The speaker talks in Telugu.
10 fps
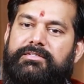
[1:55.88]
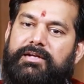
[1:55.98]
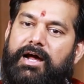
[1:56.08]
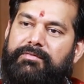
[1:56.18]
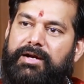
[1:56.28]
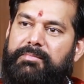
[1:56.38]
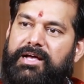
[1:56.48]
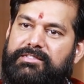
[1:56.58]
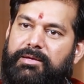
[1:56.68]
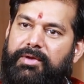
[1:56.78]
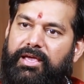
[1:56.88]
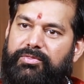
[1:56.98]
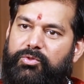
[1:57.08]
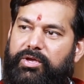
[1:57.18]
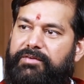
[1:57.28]
అసలు శ్రావణ మాసమే
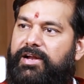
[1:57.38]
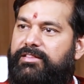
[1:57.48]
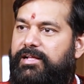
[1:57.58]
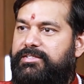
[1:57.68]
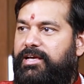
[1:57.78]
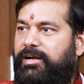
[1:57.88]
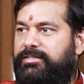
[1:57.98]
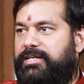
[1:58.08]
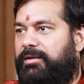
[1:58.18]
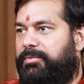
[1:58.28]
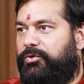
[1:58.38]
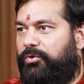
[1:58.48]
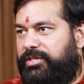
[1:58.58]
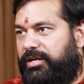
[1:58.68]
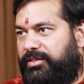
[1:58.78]
ఎందుకు ఈ వ్రతాలు చేయాలని చాలామంది
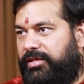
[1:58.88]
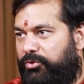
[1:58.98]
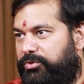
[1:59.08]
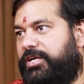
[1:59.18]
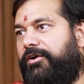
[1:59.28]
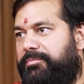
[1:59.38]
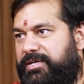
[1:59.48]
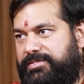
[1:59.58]
కూడా తెలియదు ఎందుకు శ్రావణ